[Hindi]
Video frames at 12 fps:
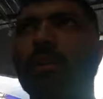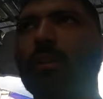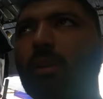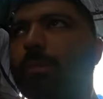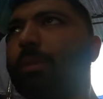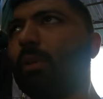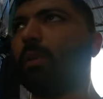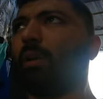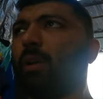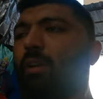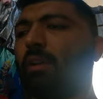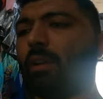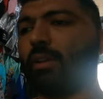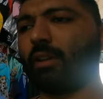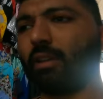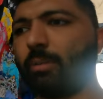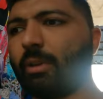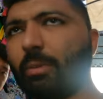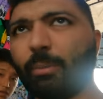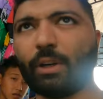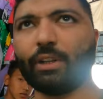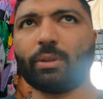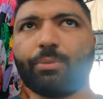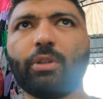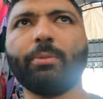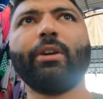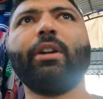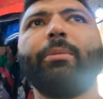अब की बार एंट्री कर दी मैंने बड़ी सब्जी मंडी